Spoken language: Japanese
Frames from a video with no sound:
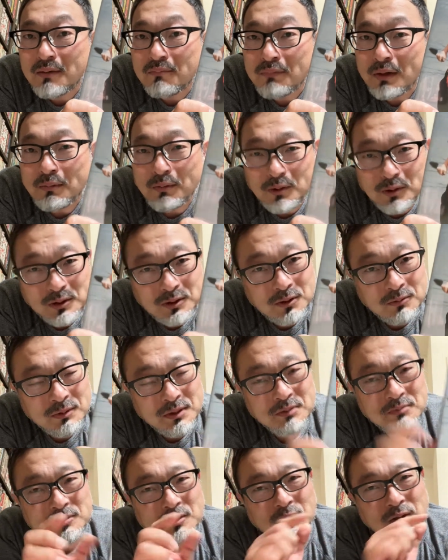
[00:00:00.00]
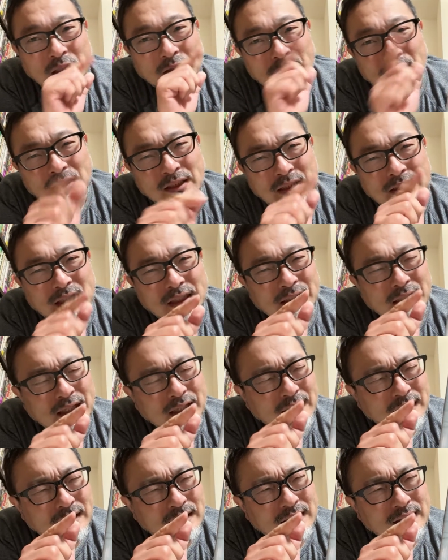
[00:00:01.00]
幻の湖のサントラ確か
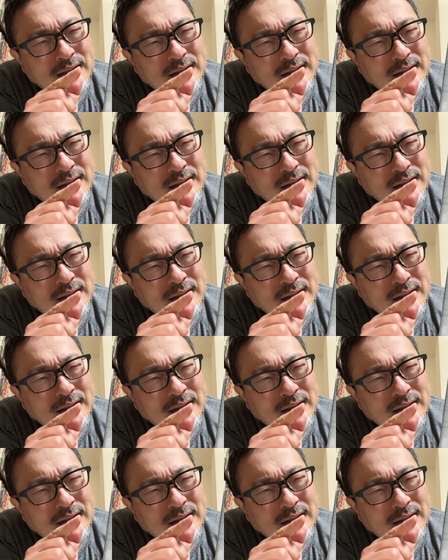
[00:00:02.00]
ね、